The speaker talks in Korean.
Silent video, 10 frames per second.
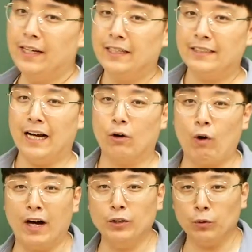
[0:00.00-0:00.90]
자,
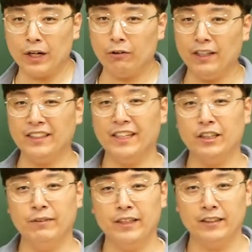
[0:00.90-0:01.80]
광도라고 하는
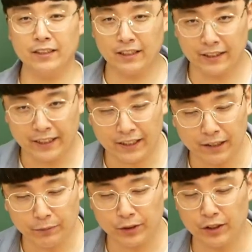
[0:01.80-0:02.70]
개념에 대해서 얘기를
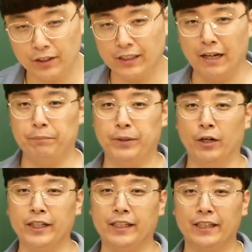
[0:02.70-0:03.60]
해보죠. 자,
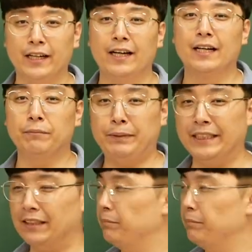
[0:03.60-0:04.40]
별이 빛,